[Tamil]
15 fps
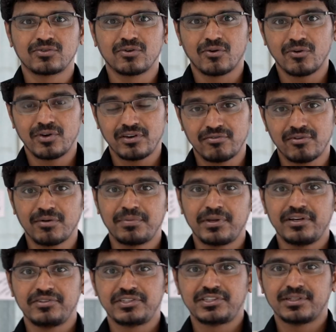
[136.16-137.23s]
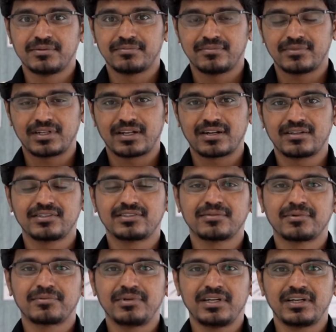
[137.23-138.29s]
ஸோ இவ்வளோ பெரிய விஷயம்
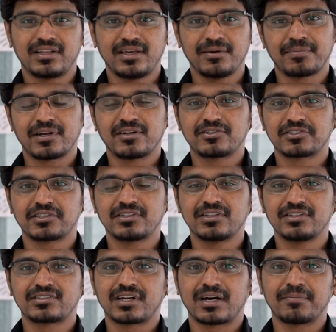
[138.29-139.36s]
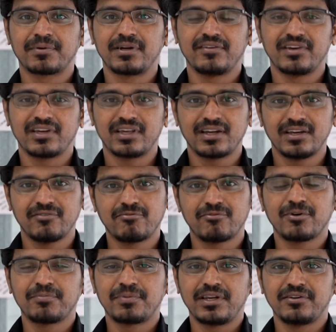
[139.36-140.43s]
டெரரிசம் அப்படின்றதே பல வருஷத்துக்கு ஸ்டாப் பண்ணி வைக்கிற
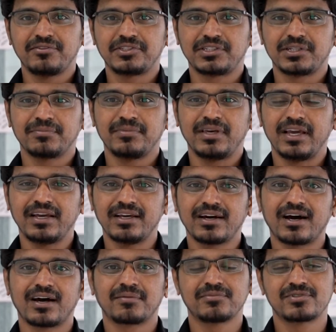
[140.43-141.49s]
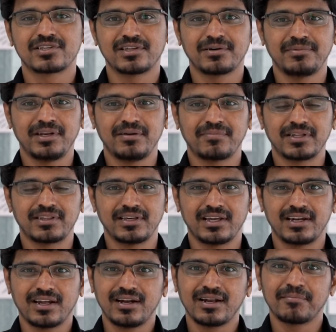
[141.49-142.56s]
இவ்வளோ பெரிய விஷயம் எங்கே ஆரம்பிச்சது அப்படின்னு
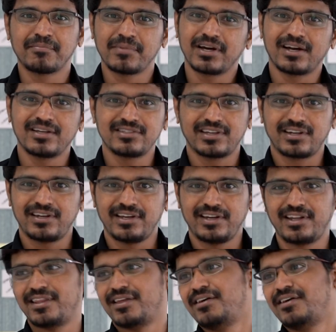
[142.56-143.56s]
பார்த்தீங்கன்னா நம்ம காஜு கிட்ட